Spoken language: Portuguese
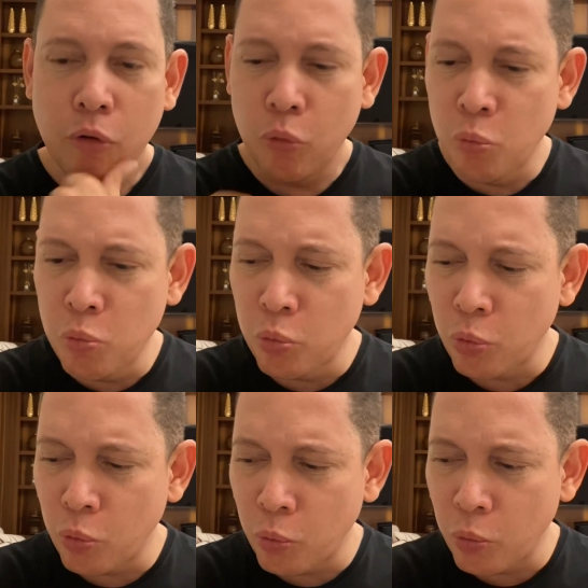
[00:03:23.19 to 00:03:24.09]
um,
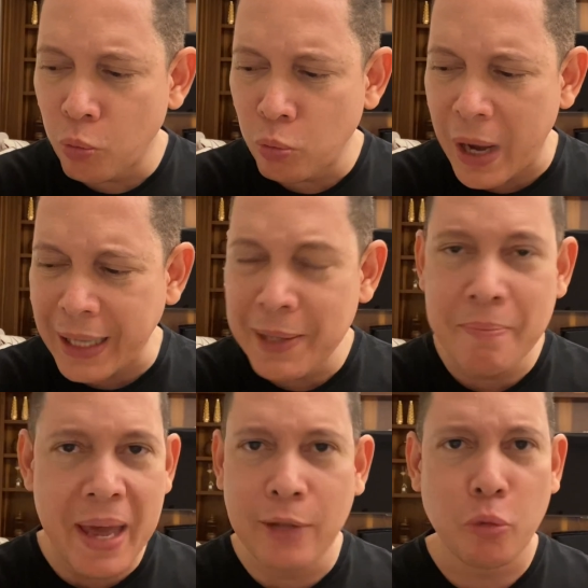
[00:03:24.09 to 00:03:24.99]
um
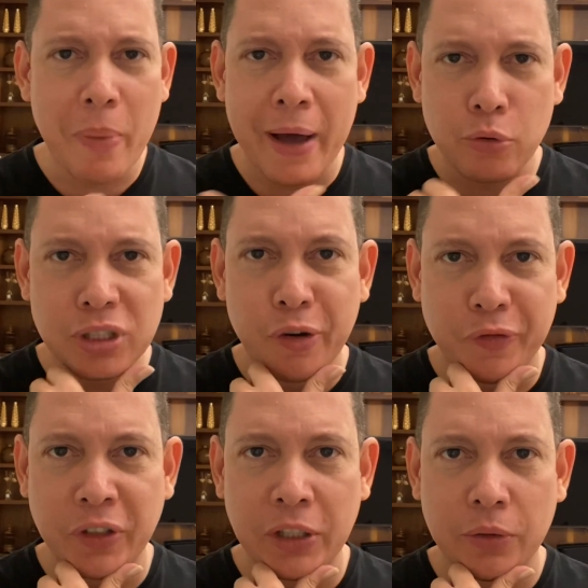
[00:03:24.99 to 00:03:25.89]
alimento para o seu
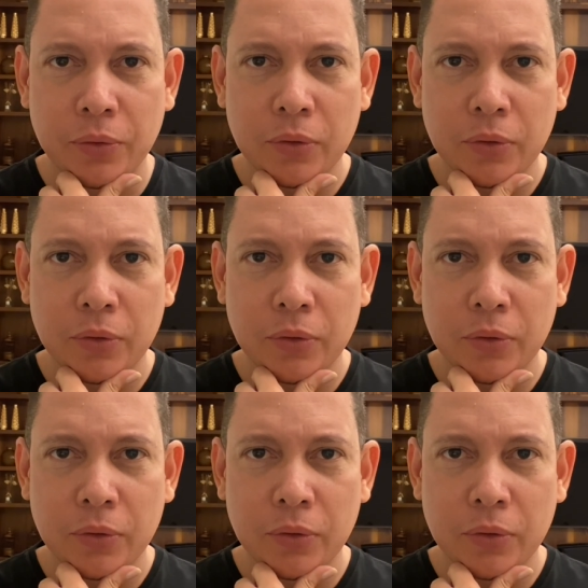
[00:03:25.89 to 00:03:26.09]
filho,